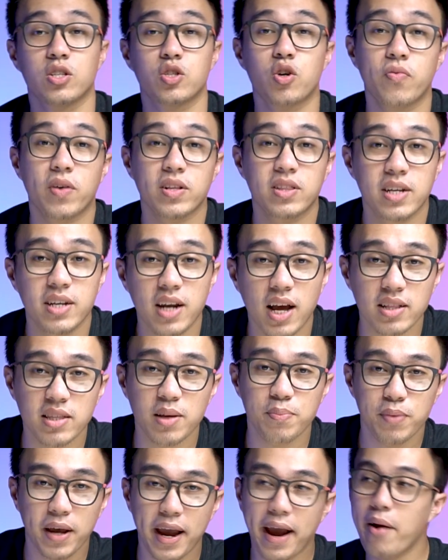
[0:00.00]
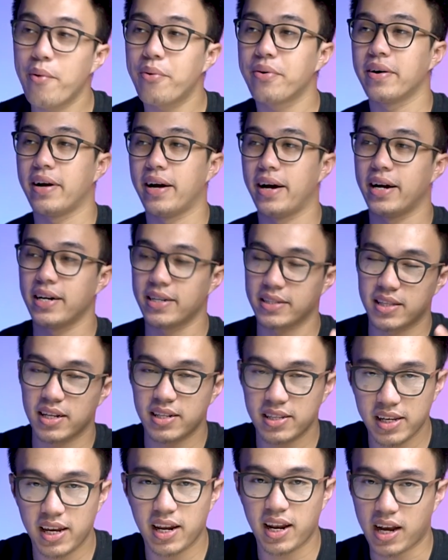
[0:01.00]
Rồi và tính năng tiếp theo, à,
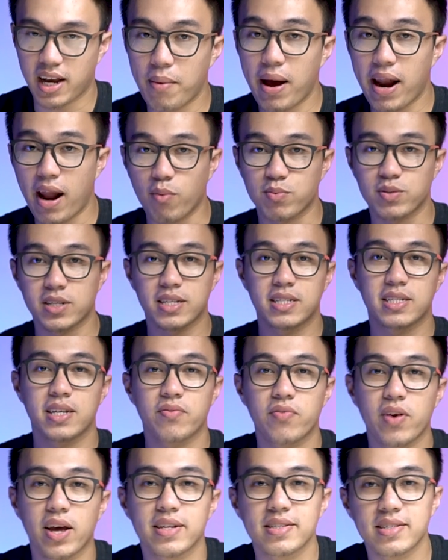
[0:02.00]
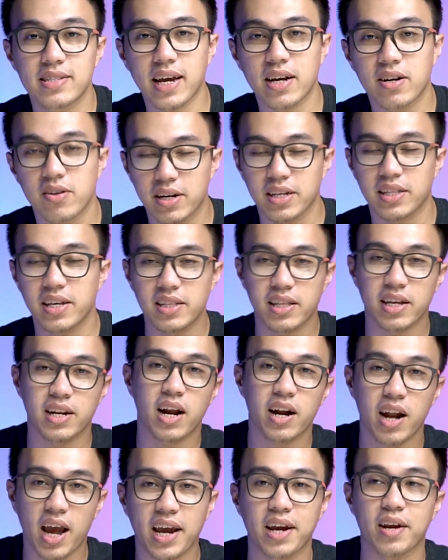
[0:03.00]
tất nhiên bạn học sinh sinh viên sẽ cực kỳ thích tính
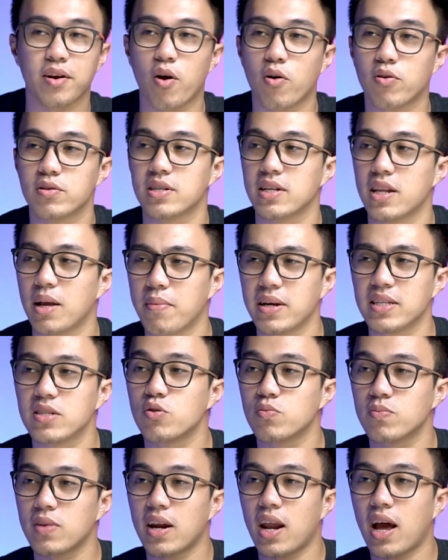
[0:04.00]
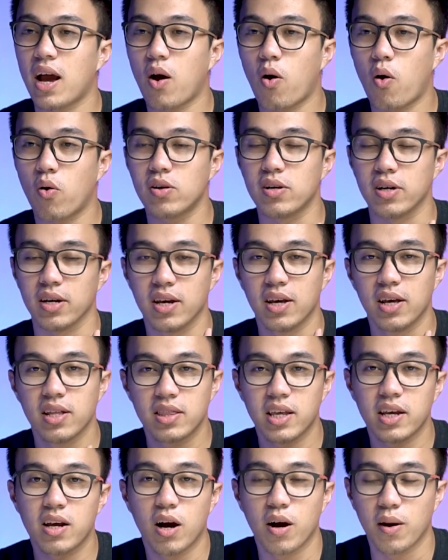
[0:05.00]
năng này, đó chính là bây giờ chúng ta đã có thể
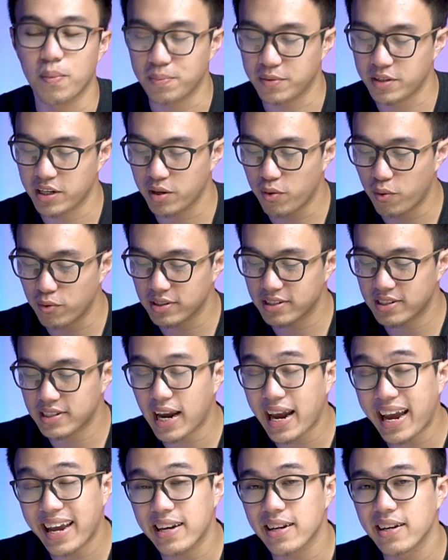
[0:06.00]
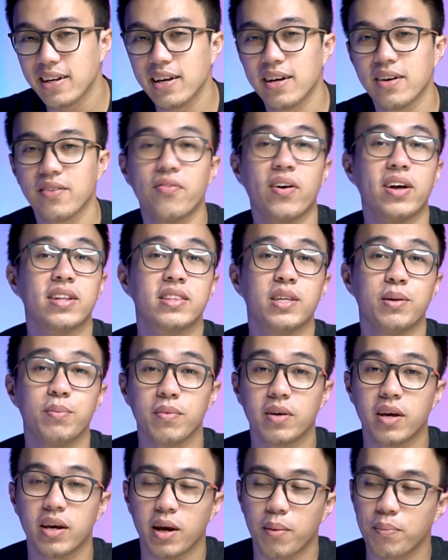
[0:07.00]
tích hợp chế độ scan và
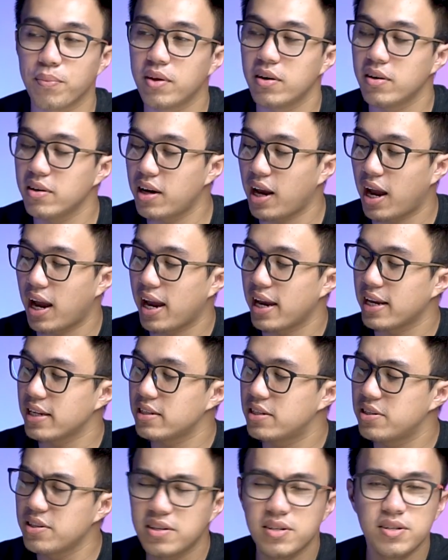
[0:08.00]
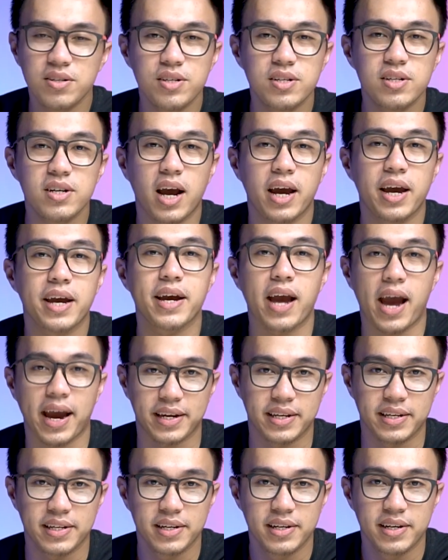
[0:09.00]
tìm kiếm những cái chữ, những cái hình ảnh
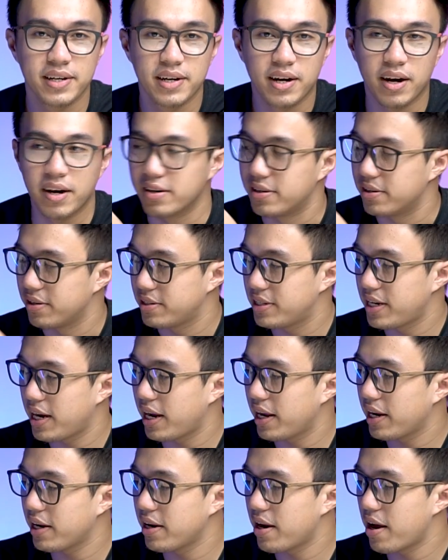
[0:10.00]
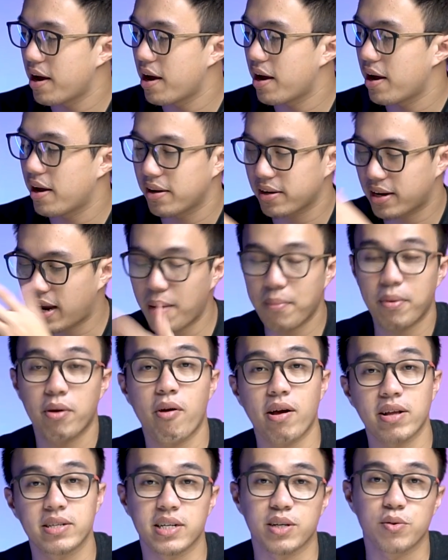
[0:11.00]
ở trên uh,
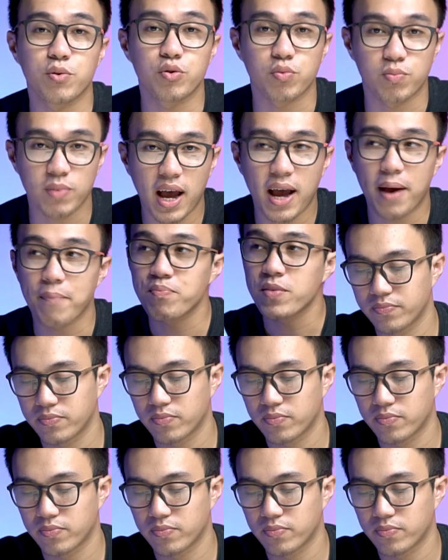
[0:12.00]
camera chính của chúng ta